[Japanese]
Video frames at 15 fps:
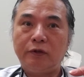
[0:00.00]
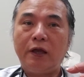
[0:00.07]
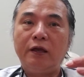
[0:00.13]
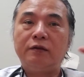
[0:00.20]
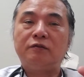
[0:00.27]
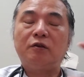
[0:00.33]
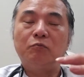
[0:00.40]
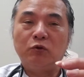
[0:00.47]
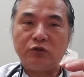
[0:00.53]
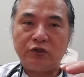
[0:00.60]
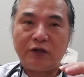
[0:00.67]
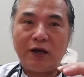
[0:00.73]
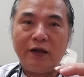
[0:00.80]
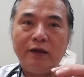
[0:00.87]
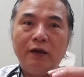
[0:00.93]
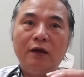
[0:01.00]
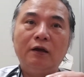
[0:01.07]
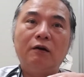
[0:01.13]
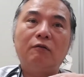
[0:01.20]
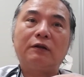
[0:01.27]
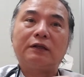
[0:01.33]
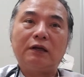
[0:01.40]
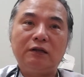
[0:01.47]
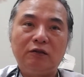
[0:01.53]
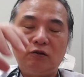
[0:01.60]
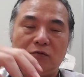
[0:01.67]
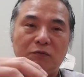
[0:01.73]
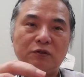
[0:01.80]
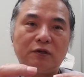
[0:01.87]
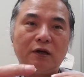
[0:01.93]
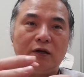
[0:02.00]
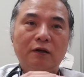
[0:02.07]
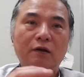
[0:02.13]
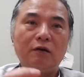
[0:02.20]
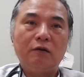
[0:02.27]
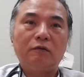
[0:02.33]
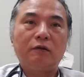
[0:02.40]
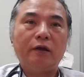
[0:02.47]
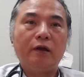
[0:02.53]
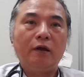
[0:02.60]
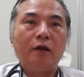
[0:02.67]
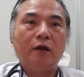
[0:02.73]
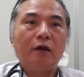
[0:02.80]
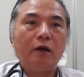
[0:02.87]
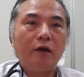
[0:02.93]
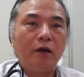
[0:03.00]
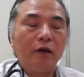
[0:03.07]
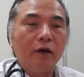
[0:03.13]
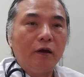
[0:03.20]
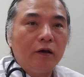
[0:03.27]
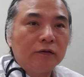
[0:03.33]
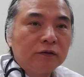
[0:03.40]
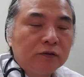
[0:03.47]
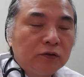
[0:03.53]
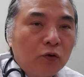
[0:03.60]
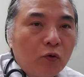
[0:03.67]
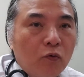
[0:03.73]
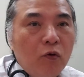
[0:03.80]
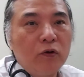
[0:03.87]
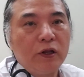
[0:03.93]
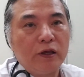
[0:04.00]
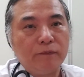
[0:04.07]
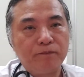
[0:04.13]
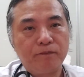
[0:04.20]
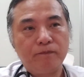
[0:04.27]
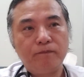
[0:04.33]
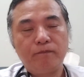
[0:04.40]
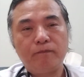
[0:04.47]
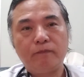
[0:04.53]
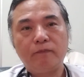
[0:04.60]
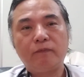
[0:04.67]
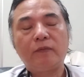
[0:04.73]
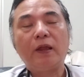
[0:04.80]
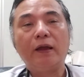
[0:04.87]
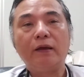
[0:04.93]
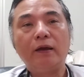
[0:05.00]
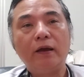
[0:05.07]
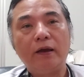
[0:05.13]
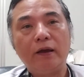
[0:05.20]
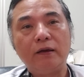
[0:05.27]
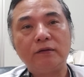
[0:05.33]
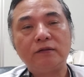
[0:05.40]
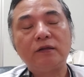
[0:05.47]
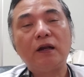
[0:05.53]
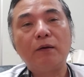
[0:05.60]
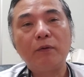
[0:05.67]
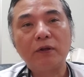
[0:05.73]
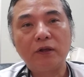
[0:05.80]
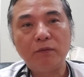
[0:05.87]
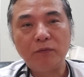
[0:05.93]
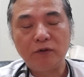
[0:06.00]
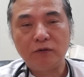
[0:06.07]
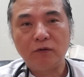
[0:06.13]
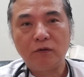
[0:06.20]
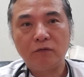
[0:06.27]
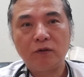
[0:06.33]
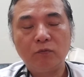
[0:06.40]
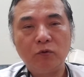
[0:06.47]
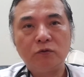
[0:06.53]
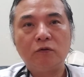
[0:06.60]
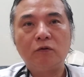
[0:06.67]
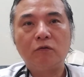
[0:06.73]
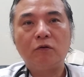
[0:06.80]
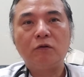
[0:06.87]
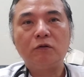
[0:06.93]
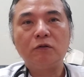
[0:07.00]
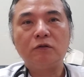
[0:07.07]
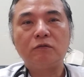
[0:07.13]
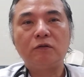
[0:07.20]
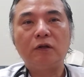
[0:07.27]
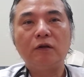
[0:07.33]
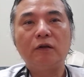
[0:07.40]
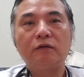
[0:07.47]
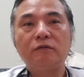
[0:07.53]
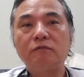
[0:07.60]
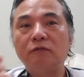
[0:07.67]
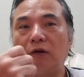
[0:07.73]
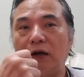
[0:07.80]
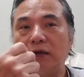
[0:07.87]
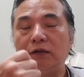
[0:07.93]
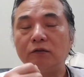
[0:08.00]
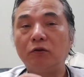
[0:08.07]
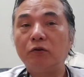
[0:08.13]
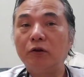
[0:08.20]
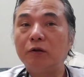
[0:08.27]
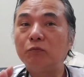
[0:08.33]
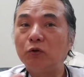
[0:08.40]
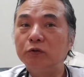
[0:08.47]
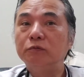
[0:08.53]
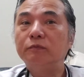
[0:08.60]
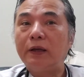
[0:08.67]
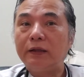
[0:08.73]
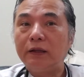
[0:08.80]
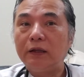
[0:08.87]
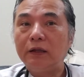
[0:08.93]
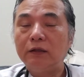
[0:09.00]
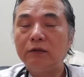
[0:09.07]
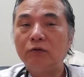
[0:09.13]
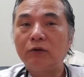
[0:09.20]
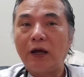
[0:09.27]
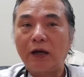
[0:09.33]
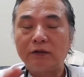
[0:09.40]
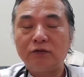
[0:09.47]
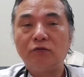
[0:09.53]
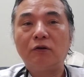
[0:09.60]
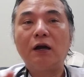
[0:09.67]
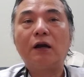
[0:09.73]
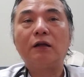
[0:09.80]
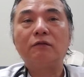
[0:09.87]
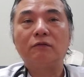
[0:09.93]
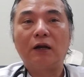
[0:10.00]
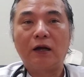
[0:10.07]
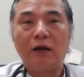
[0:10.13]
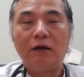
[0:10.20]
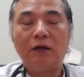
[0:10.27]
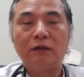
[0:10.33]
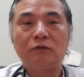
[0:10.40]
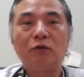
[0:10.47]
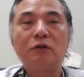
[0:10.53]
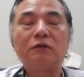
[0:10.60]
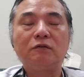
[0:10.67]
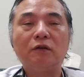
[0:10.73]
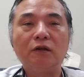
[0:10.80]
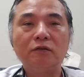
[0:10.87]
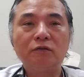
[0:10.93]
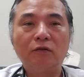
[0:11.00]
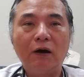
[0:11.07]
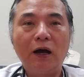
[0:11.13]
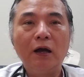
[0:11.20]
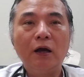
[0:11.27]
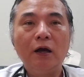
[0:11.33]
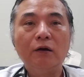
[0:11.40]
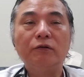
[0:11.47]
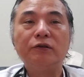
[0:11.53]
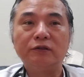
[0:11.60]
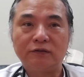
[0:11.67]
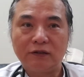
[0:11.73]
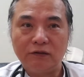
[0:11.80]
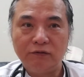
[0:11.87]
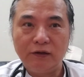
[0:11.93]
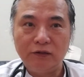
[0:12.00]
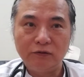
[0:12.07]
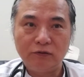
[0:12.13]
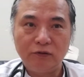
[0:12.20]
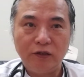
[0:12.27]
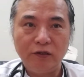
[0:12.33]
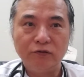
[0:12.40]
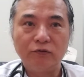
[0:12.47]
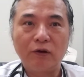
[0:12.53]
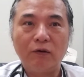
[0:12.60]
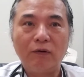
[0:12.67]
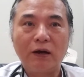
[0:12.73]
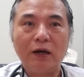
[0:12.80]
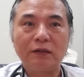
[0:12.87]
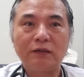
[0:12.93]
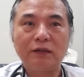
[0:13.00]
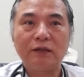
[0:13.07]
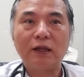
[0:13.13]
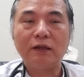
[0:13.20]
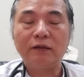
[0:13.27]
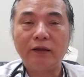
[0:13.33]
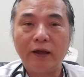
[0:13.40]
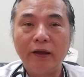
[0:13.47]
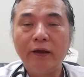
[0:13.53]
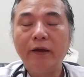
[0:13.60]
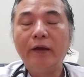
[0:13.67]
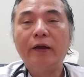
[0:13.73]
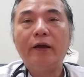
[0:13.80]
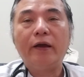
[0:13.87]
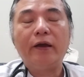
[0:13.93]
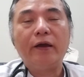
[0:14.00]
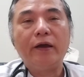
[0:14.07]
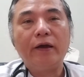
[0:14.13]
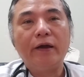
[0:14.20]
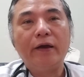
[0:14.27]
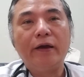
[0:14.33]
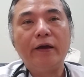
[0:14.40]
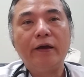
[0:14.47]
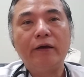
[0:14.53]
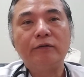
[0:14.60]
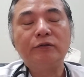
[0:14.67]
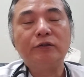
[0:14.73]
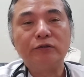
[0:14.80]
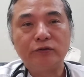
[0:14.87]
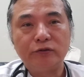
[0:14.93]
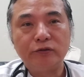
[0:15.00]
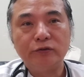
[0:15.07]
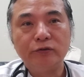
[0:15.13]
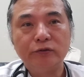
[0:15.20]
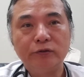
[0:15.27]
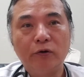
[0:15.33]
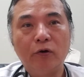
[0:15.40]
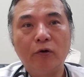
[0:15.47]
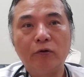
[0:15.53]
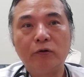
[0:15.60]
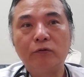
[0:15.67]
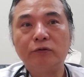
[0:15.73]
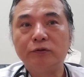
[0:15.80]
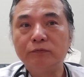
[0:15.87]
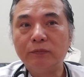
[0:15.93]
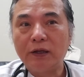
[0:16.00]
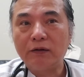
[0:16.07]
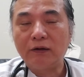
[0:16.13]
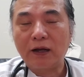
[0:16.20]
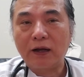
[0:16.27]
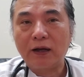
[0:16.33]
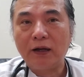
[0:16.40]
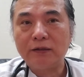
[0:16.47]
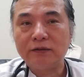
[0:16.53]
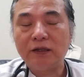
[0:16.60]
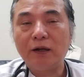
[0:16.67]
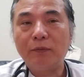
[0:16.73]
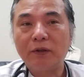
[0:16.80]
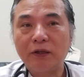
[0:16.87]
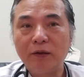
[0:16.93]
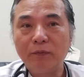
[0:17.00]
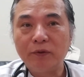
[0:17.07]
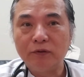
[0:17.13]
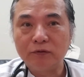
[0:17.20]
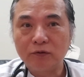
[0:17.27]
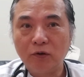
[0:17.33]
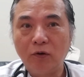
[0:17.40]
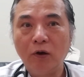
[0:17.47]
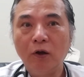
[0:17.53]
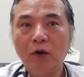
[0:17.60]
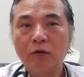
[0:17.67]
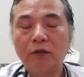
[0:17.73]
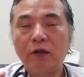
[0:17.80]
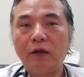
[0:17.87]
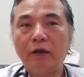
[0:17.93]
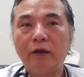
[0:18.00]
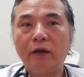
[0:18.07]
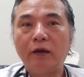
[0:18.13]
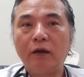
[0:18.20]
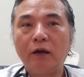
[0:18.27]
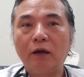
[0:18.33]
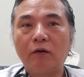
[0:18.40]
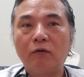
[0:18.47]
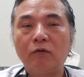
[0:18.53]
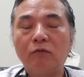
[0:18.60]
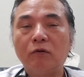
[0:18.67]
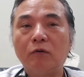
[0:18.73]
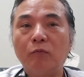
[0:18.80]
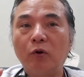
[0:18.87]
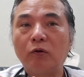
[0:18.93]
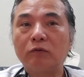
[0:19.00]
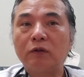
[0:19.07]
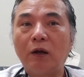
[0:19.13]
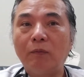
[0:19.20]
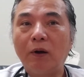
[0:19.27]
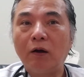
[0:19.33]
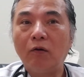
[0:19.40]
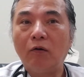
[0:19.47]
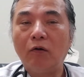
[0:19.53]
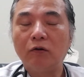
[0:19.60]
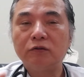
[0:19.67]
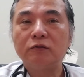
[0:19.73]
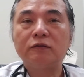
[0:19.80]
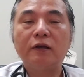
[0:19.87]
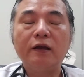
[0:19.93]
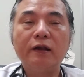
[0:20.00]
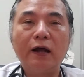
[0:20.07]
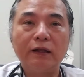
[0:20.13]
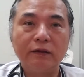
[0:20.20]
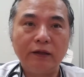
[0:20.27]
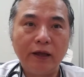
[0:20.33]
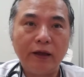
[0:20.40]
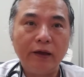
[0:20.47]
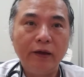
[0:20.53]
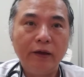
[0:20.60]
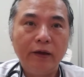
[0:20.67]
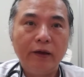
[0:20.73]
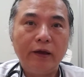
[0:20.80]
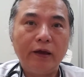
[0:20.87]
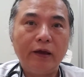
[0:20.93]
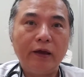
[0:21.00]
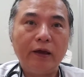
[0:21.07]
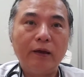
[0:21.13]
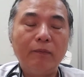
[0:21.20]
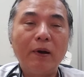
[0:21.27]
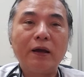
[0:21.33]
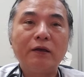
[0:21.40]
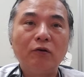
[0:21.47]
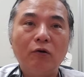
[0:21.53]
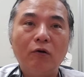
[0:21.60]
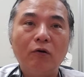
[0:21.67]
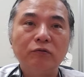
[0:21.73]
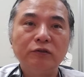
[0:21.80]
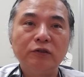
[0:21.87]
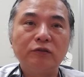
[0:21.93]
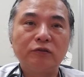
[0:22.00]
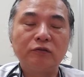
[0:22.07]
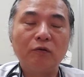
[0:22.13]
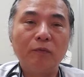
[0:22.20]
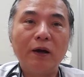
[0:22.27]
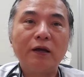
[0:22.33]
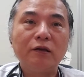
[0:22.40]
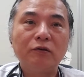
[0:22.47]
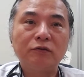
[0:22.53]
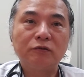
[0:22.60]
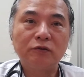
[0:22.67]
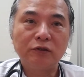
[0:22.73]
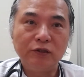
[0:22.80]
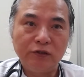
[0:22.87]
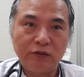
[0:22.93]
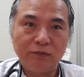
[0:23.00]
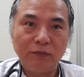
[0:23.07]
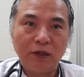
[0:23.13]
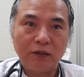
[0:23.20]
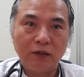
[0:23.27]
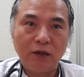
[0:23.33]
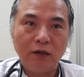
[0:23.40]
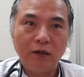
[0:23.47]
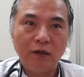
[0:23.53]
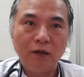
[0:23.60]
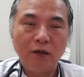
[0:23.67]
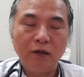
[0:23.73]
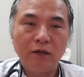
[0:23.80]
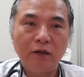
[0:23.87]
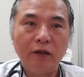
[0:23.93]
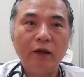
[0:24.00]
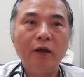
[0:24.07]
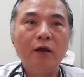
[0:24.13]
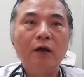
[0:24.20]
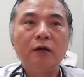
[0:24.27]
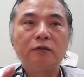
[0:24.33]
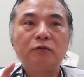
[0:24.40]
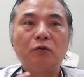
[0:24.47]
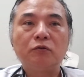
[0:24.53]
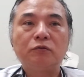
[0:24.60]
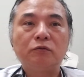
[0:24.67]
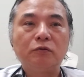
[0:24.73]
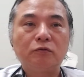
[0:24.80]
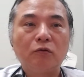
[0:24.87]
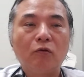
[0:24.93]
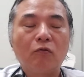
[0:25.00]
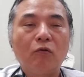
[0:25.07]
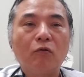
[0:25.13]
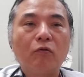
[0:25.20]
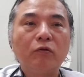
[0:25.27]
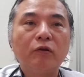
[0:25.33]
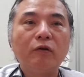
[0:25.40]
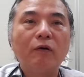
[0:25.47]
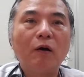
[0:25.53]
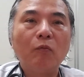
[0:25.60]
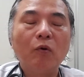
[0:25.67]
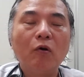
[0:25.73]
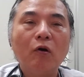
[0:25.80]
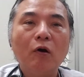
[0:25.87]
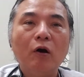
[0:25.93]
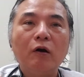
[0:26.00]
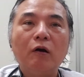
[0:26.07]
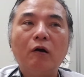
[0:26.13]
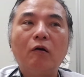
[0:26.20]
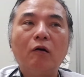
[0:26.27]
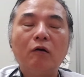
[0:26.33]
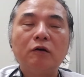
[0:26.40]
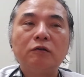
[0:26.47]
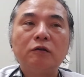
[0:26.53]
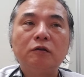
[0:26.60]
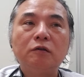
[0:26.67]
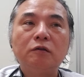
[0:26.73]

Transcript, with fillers: ね人も近い渡り鳥も近いで、えー、そこにうんって、えー、調べてみるとでもその頃にっていうのは咽頭よりも糞便の中腸下管の中鳥っていうのはウイルスが増えるっていうのが分かったんで、えー、ウイルスを糞便の中から調べてみるとで、えー、この頃も卵受精卵で、えー、培養ウイルスを培養する技術もあったね、そうするとここではもう